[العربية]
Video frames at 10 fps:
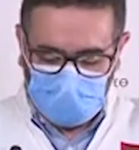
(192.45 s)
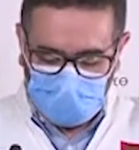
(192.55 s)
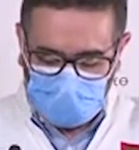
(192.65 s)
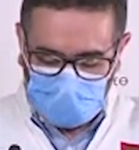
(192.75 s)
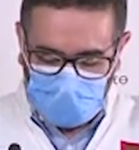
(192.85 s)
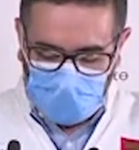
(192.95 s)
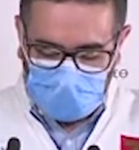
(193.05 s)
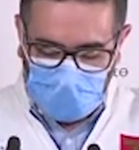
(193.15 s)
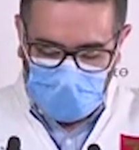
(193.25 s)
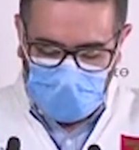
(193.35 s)

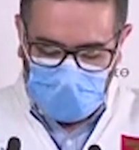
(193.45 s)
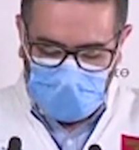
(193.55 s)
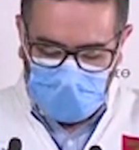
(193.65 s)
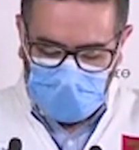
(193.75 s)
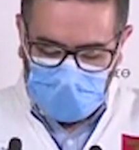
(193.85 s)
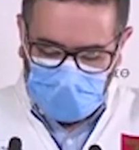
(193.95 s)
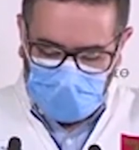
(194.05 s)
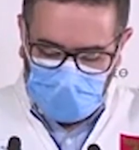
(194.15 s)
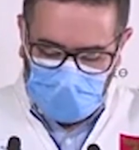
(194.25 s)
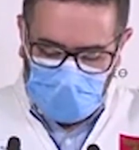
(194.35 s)
المستبعدة
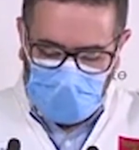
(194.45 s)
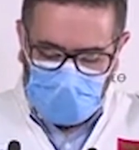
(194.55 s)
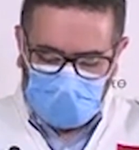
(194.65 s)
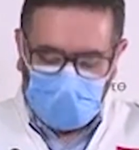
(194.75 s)
إلى